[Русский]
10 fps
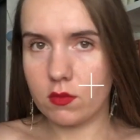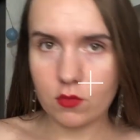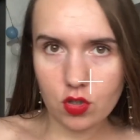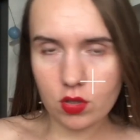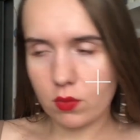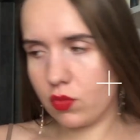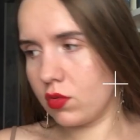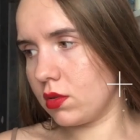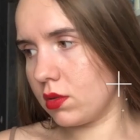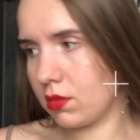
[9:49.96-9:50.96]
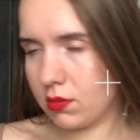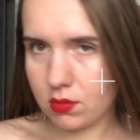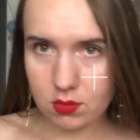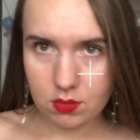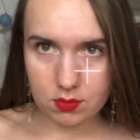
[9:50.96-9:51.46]
Сейчас будет
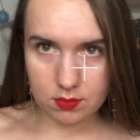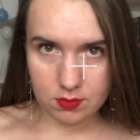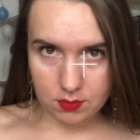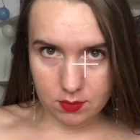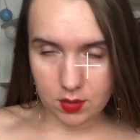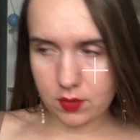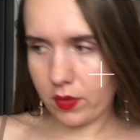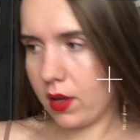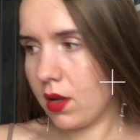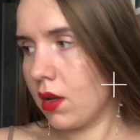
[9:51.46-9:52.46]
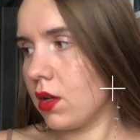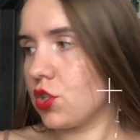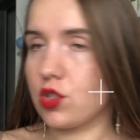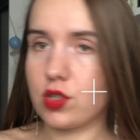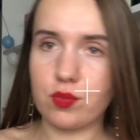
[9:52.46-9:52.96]
битва,
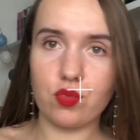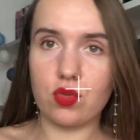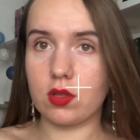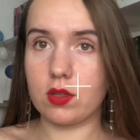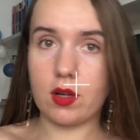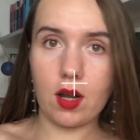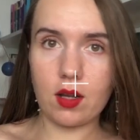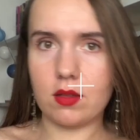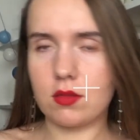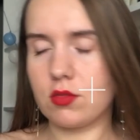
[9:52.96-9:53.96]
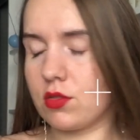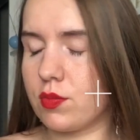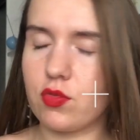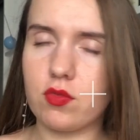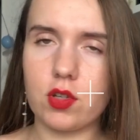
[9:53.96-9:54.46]
сейчас будет драка, сейчас
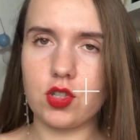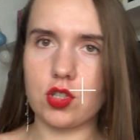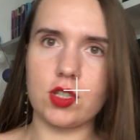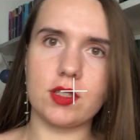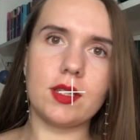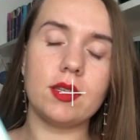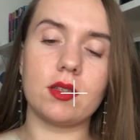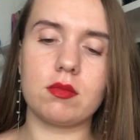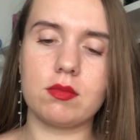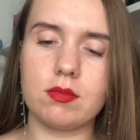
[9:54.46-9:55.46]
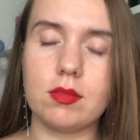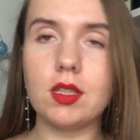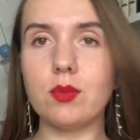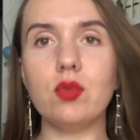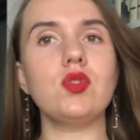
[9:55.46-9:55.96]
будет вообще жесть. Да нет,
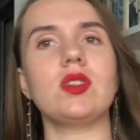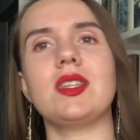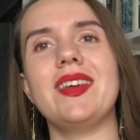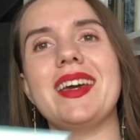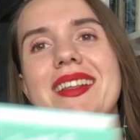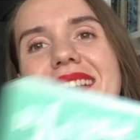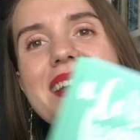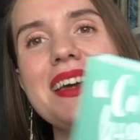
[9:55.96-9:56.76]
не будет, наверное,